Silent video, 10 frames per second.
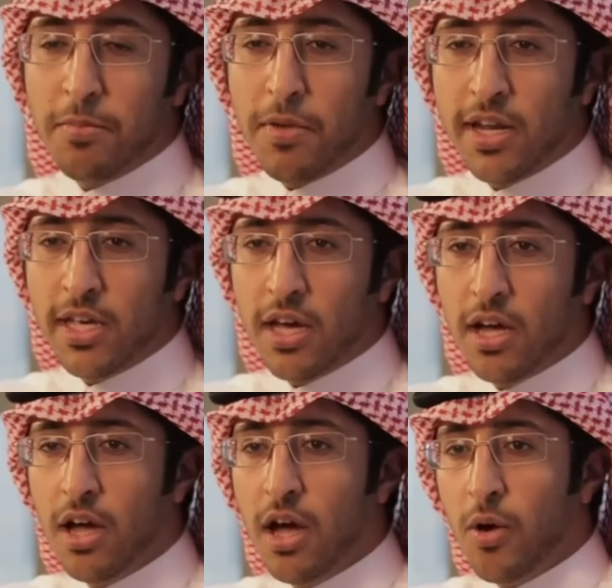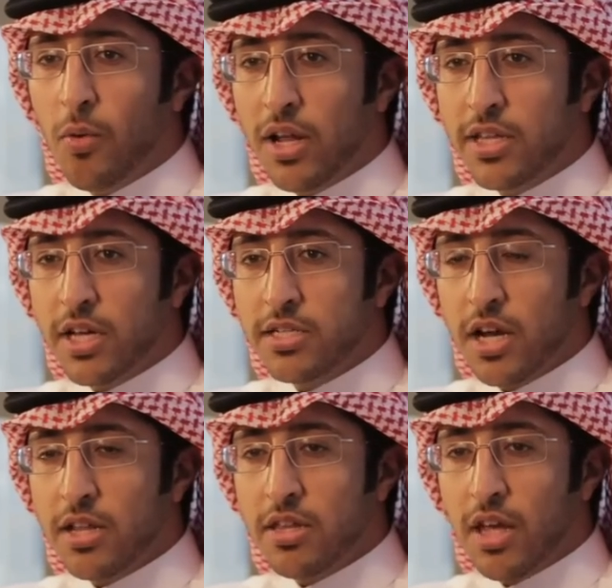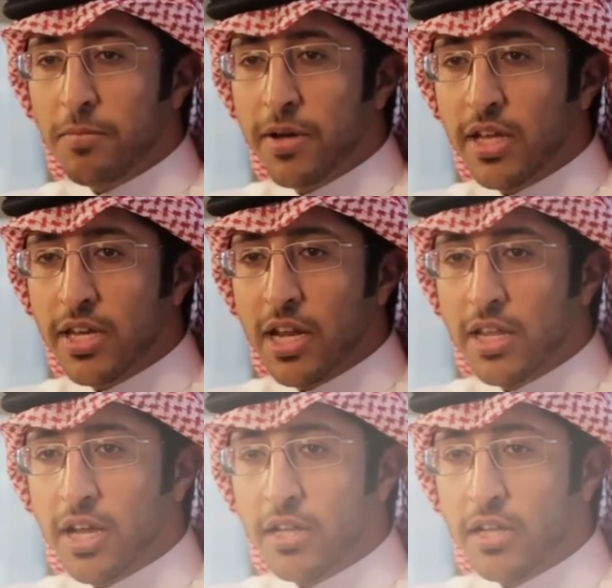المالية والاحتياجات الميدانية التي